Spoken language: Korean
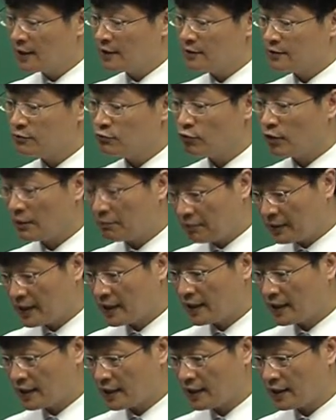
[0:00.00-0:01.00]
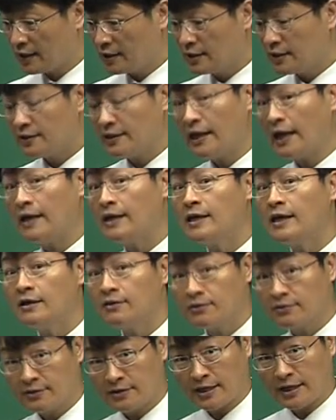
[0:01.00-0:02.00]
그 화폐가
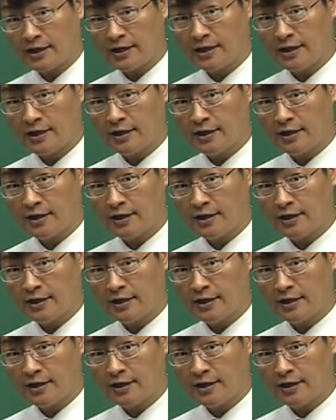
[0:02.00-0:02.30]
낡았거나